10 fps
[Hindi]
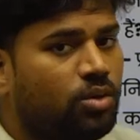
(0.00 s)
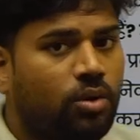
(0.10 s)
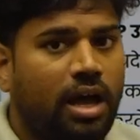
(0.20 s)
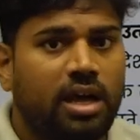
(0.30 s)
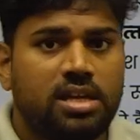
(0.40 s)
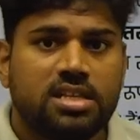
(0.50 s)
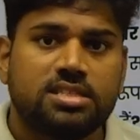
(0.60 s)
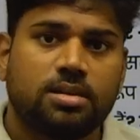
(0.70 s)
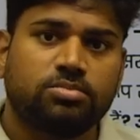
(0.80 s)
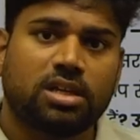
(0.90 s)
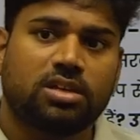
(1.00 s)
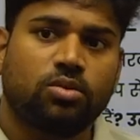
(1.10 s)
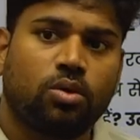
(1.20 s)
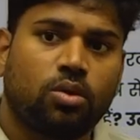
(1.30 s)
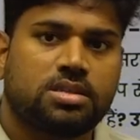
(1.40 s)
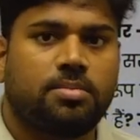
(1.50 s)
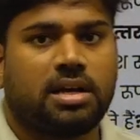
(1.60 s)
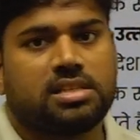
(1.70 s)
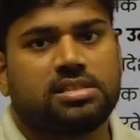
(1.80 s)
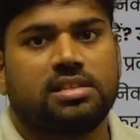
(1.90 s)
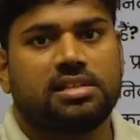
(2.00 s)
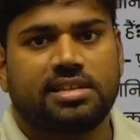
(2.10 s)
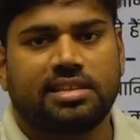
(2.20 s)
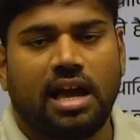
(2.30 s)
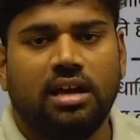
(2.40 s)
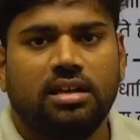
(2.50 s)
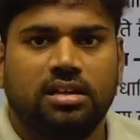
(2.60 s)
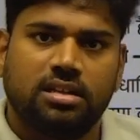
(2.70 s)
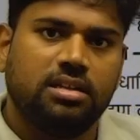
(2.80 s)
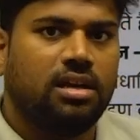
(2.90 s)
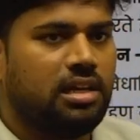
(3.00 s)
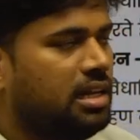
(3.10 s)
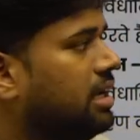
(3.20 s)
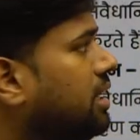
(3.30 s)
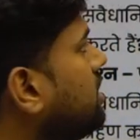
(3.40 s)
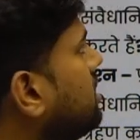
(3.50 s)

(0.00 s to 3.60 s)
होगा जब तक कि वो लोकसभा की सदस्यता न ले दे